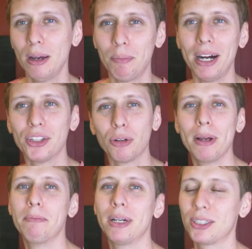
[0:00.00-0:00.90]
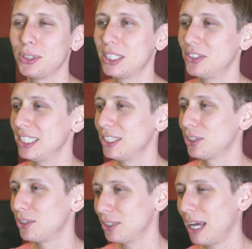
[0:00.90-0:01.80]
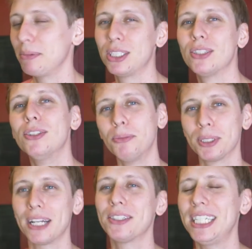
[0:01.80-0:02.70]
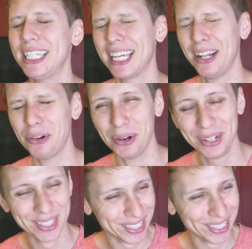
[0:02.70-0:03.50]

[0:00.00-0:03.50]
バンドメンバーと一緒にちょっと旅するのも楽しいけど、